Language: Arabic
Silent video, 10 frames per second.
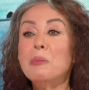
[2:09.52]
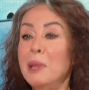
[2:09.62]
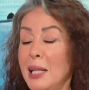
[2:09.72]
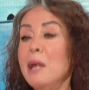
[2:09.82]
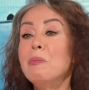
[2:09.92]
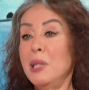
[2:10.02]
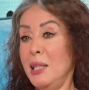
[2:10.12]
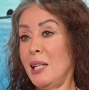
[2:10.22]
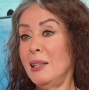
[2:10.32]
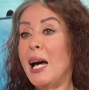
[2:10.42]
بنحب
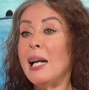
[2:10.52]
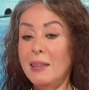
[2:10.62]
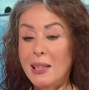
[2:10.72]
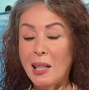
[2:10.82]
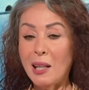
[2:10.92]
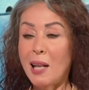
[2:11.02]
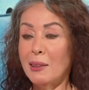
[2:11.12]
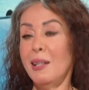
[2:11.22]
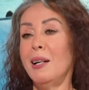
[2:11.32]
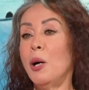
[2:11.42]
ان احنا عندنا
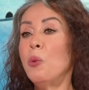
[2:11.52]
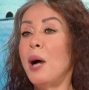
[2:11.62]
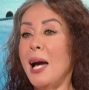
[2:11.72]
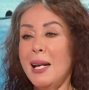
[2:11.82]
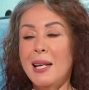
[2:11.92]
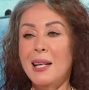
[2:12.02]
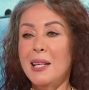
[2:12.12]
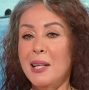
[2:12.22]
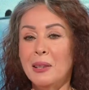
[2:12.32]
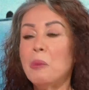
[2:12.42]
العطاء هو حاجه
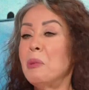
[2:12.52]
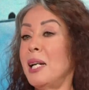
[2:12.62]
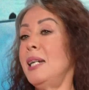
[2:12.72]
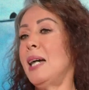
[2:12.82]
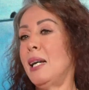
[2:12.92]
طبيعيه